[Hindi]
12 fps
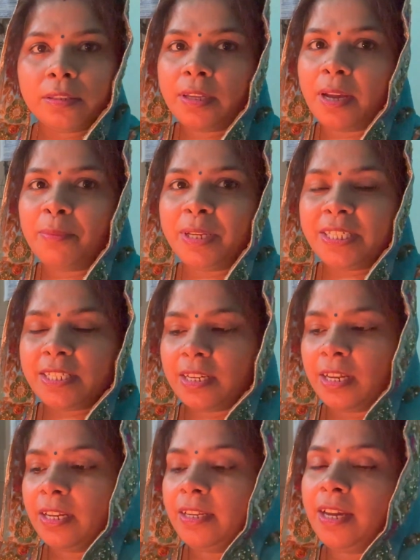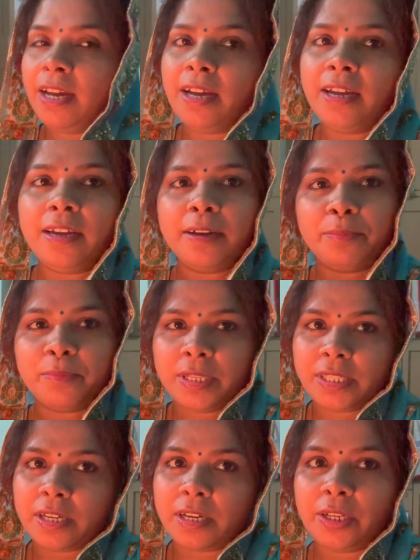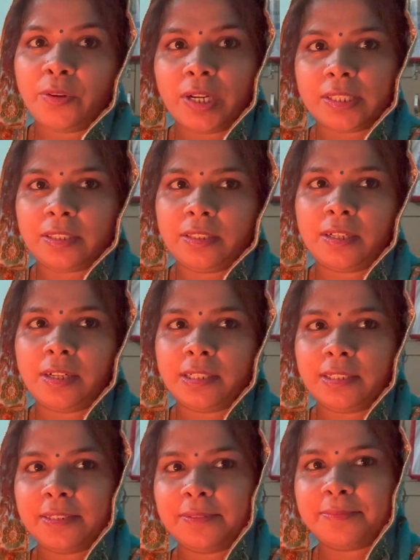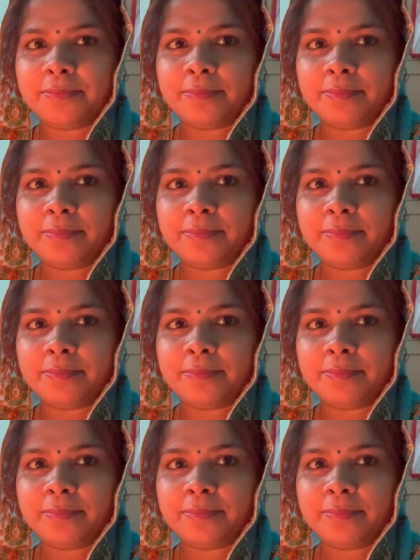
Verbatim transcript: दिया मैंने चला लिया है अब मैं जा रही हूँ आरती दिखाने